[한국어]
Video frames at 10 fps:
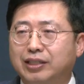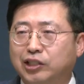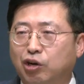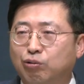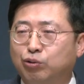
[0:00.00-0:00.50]

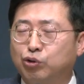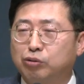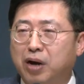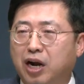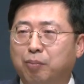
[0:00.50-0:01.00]

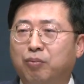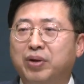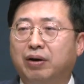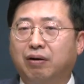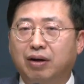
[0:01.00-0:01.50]
천국을
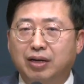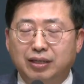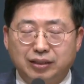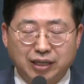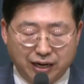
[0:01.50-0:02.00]
바라보며
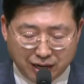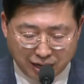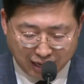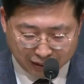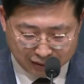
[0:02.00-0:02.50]

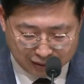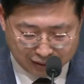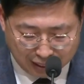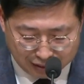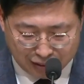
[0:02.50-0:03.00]

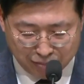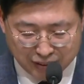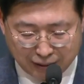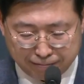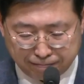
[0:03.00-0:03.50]
살아가던
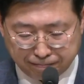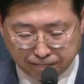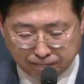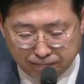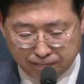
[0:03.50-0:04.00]
자들입니다.
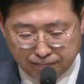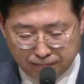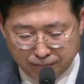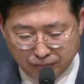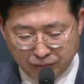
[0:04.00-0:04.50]

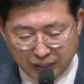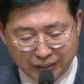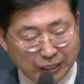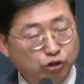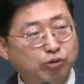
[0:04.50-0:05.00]

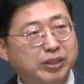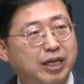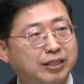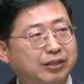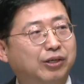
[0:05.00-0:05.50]
예수님의
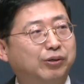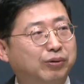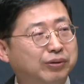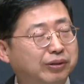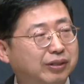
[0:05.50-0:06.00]
산상
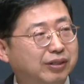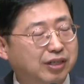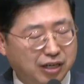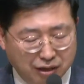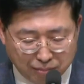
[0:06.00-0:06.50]
설교는
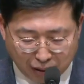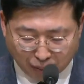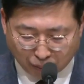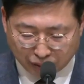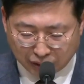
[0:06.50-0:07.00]

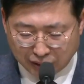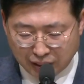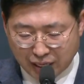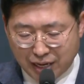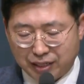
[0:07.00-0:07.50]
바로
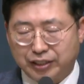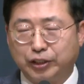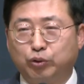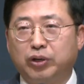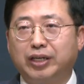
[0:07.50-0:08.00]

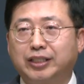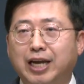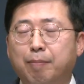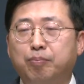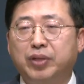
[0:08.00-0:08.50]
그리스도의
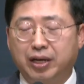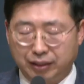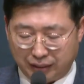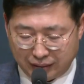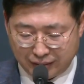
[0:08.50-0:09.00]

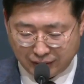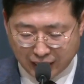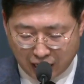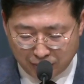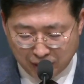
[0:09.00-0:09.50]
참된
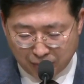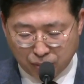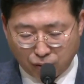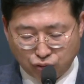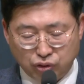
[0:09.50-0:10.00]
삶의
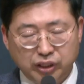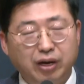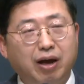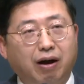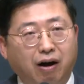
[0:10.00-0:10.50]
표준이
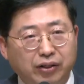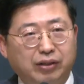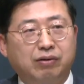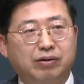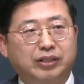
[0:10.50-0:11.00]

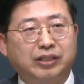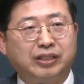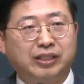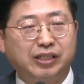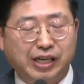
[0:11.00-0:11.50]
어떤
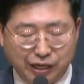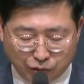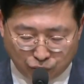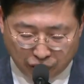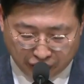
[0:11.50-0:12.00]
것인지
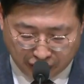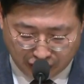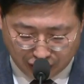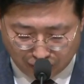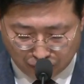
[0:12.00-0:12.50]

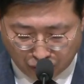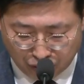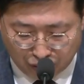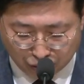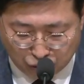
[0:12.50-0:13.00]
우리에게
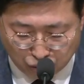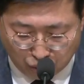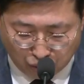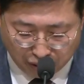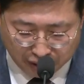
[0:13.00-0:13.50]

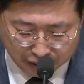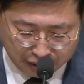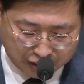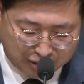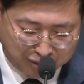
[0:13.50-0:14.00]
보여주고 있는
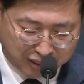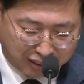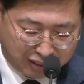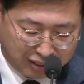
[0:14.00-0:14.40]
것입니다.